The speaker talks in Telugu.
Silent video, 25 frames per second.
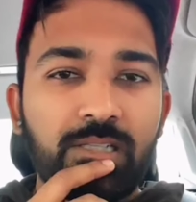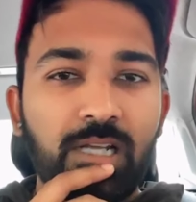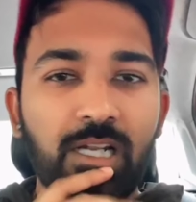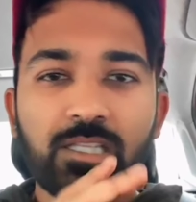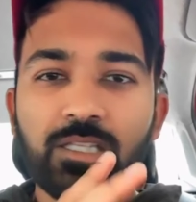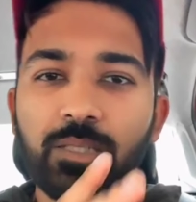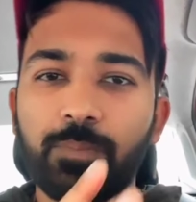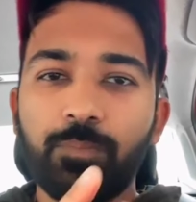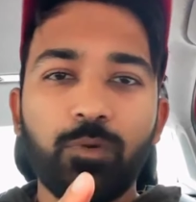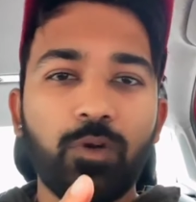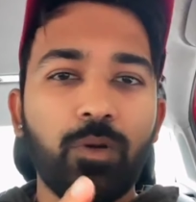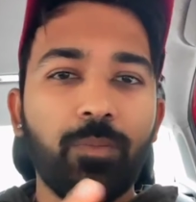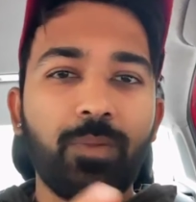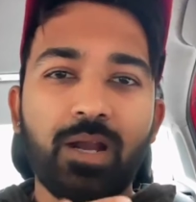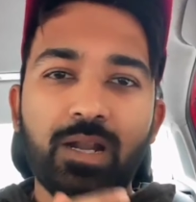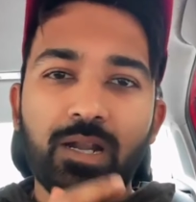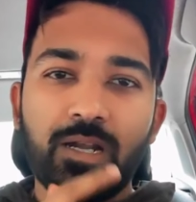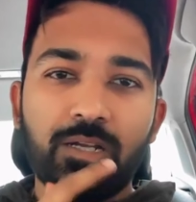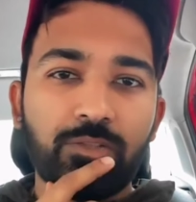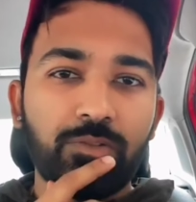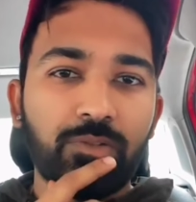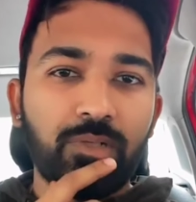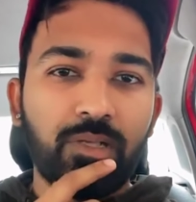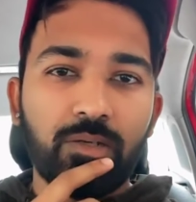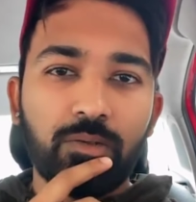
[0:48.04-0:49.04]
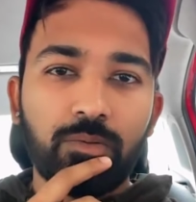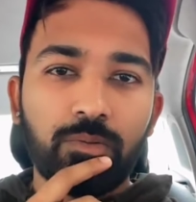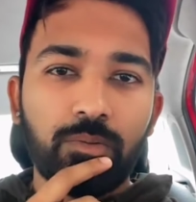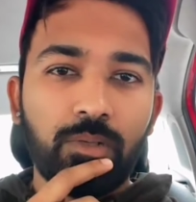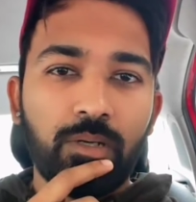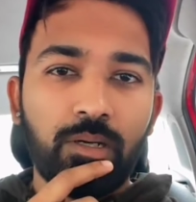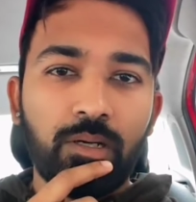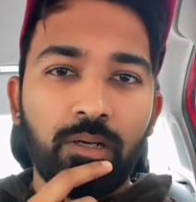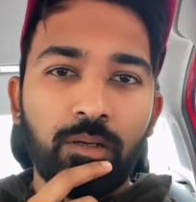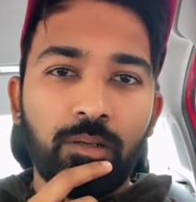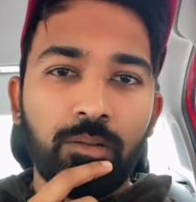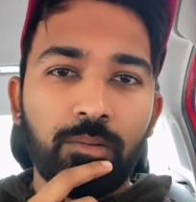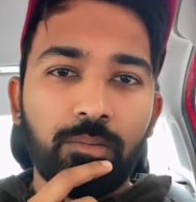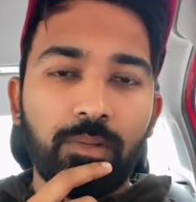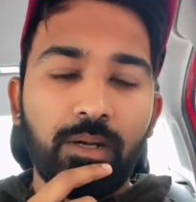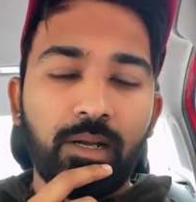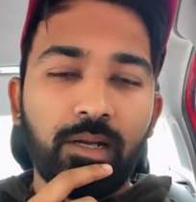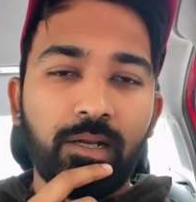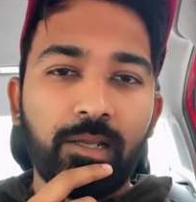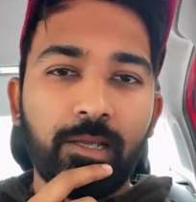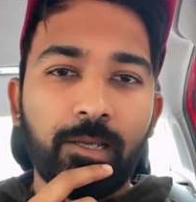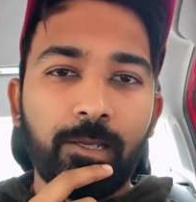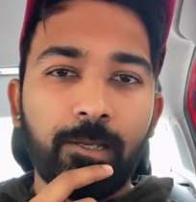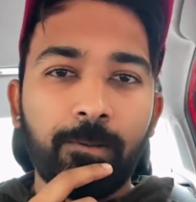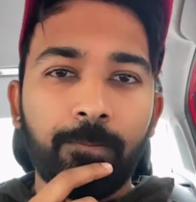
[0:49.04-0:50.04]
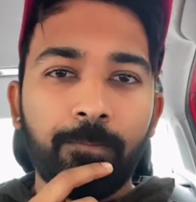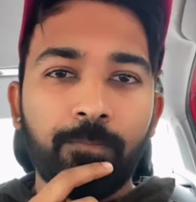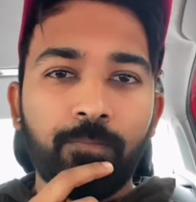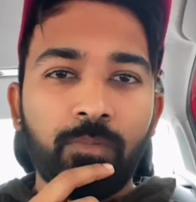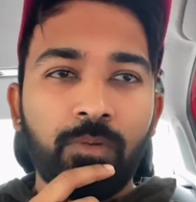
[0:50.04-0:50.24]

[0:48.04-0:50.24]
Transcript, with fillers: చాలా తప్పుగా మాట్లాడుతున్నారు అంటే